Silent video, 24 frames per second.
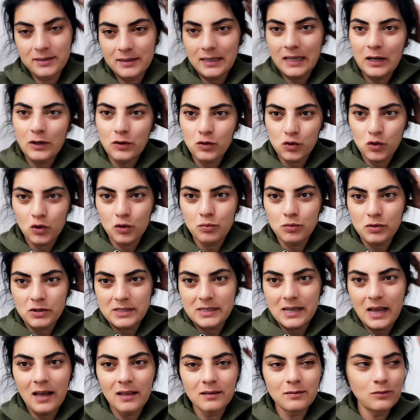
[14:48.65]
Televizyonumuz
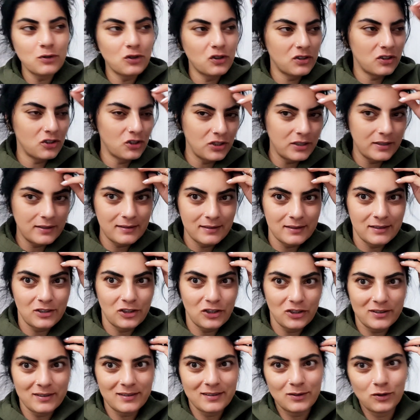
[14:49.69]
yanmıştı çatır
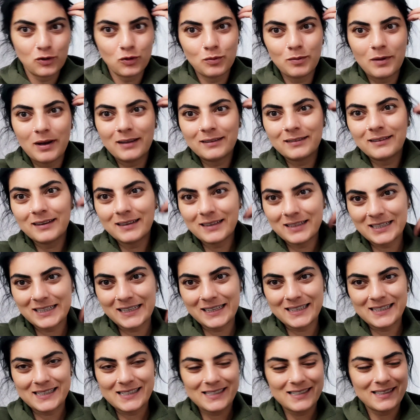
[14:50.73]
çatır dumanlar
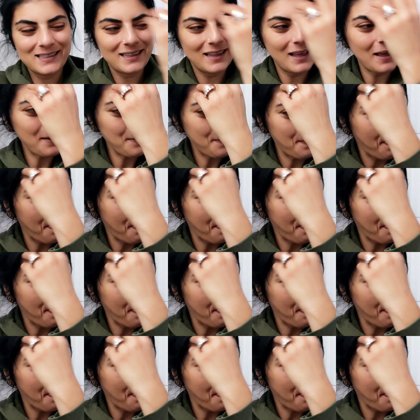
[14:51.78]
içerisinde.